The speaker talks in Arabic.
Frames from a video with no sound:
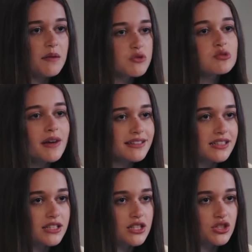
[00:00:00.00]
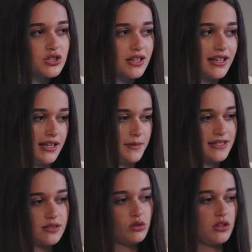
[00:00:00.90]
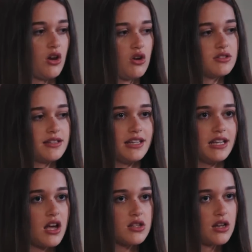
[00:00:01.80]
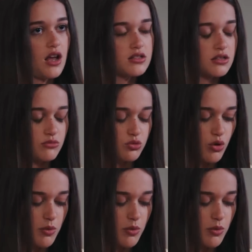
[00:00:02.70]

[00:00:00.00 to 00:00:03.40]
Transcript: مش ما قدرتش آه. انا بس قلت خلاص يعني اللي حصل حصل مش